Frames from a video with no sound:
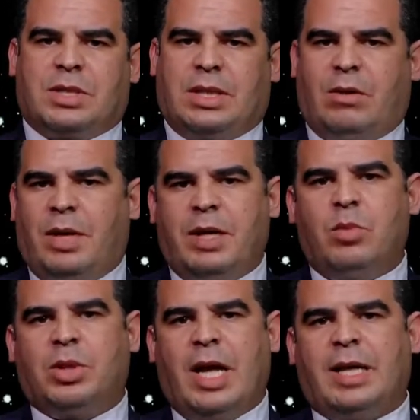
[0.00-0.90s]
وأنا
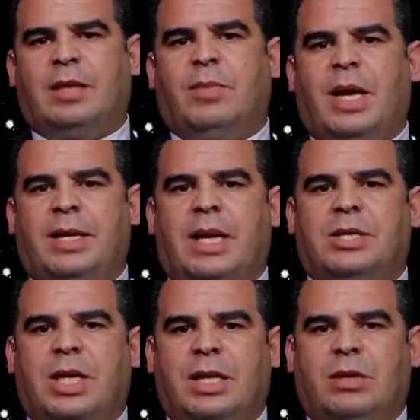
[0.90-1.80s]
متأكد بأن
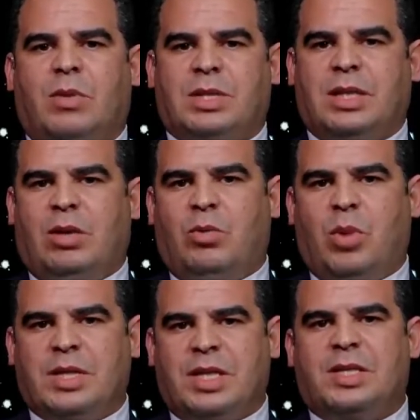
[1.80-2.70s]
الجهات الوصية
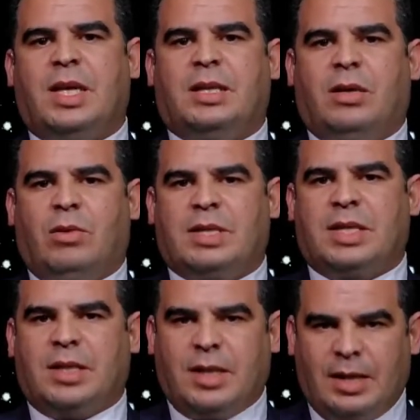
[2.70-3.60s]
ومؤسسات الدولة
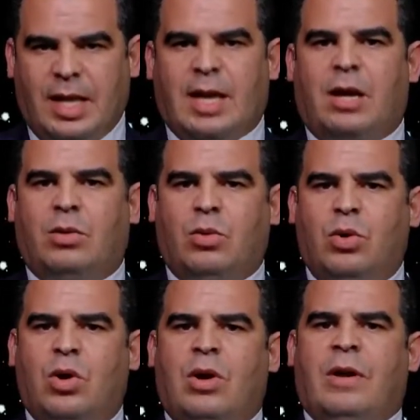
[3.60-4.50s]
ستتدخل
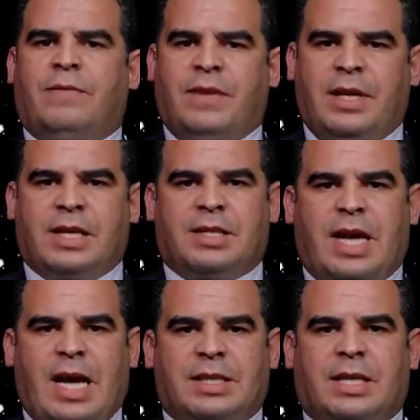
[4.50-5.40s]
في
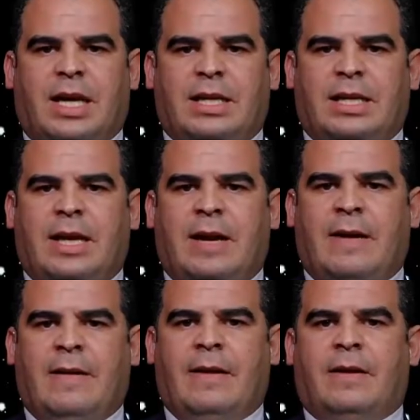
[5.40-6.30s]
الساعات القليلة
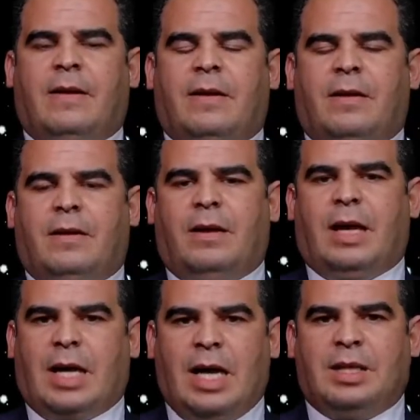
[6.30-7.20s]
آه،
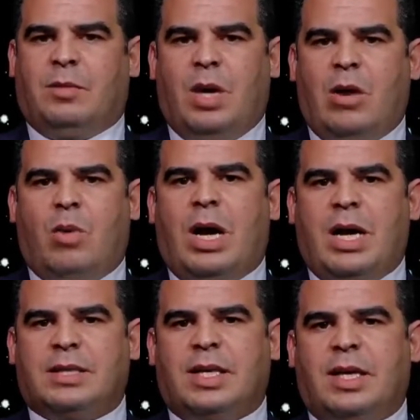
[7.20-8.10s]
القادمة
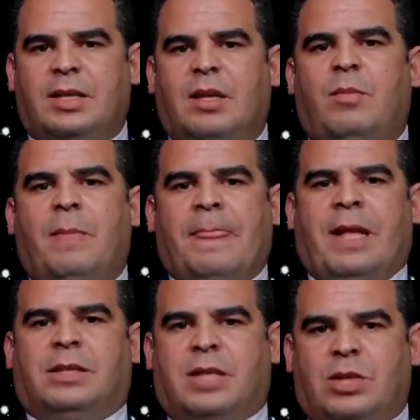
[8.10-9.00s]
وسيتم
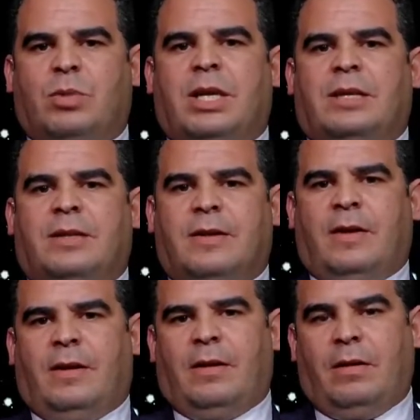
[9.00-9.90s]
تسوية
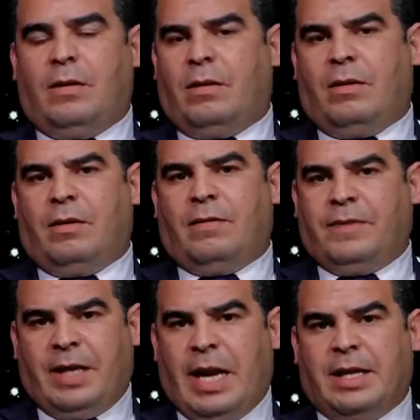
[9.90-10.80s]
آه،
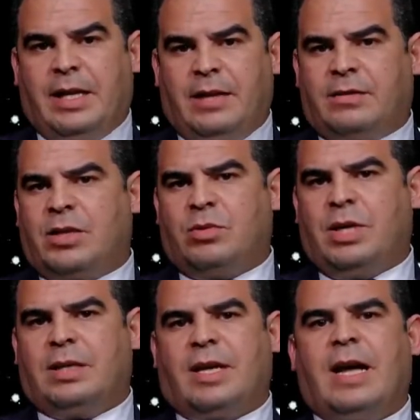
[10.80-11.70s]
في رأيي
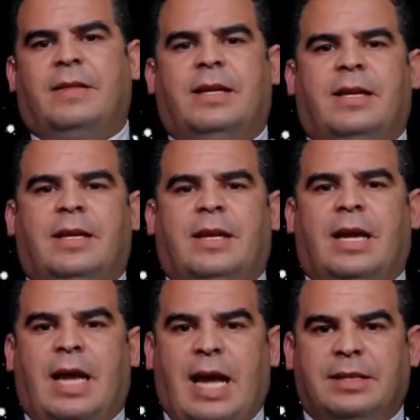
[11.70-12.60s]
تسوية هذه
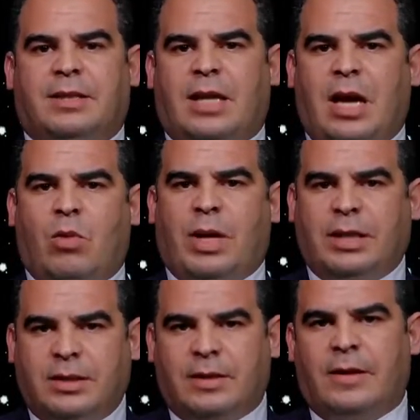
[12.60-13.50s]
الحادثة
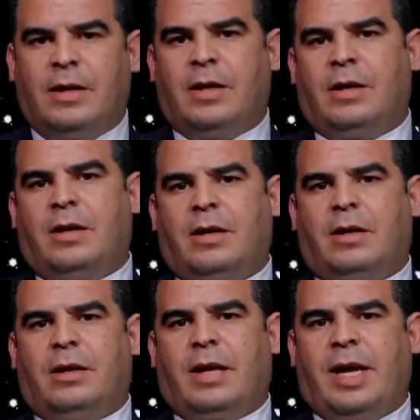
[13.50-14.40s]
ورد
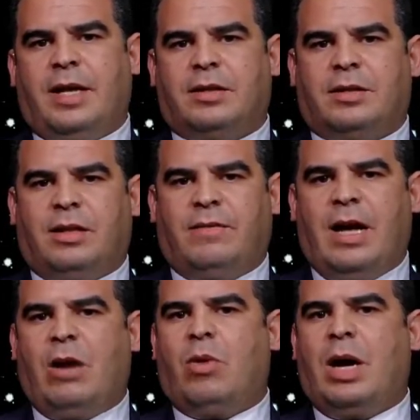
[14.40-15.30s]
آه، هيئة
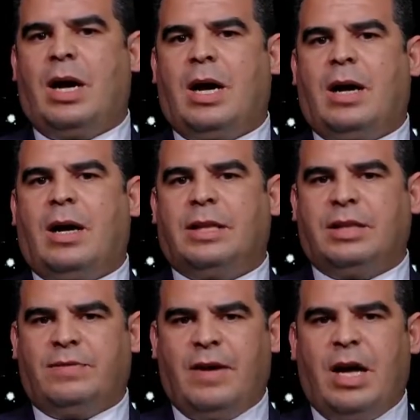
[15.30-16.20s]
الدفاع
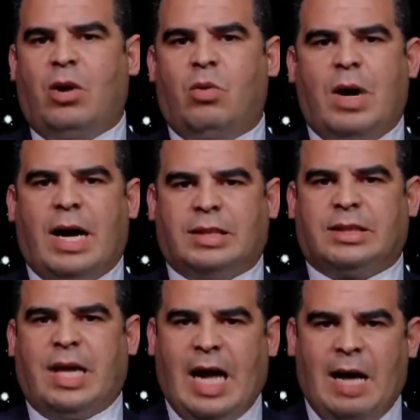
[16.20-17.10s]
والدفاع هو
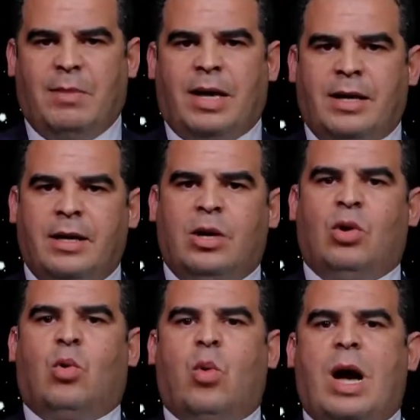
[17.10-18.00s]
خط أحمر
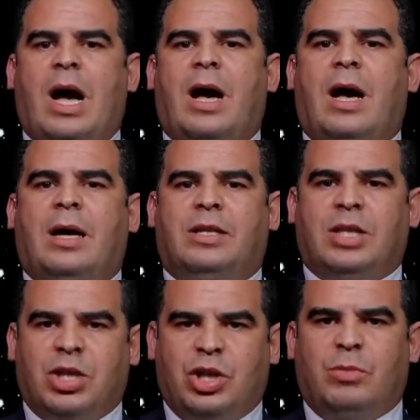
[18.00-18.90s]

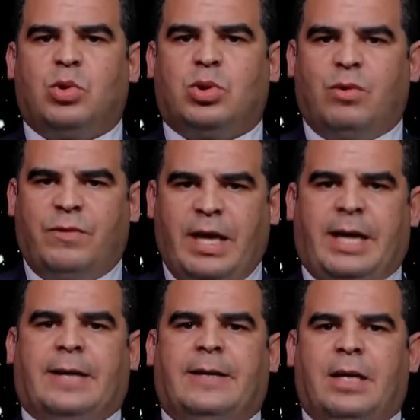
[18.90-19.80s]
ويجب توفير
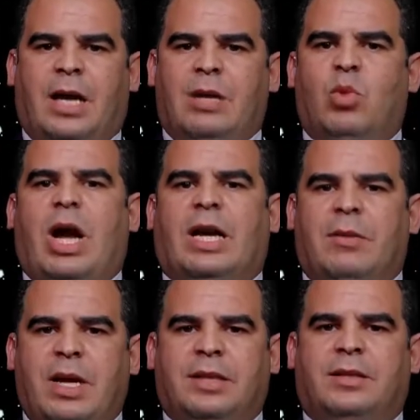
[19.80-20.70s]

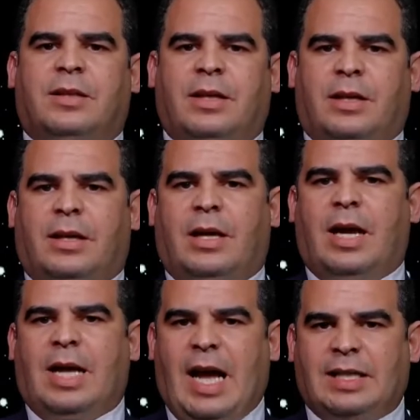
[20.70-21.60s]
المحاكمات
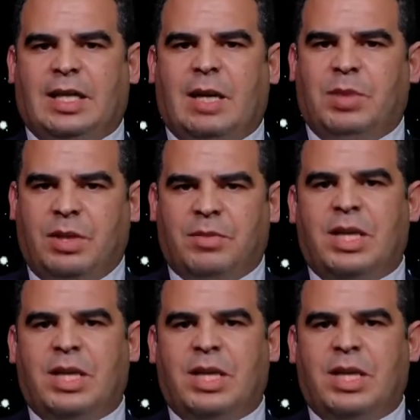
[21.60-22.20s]
العادلة بتمكين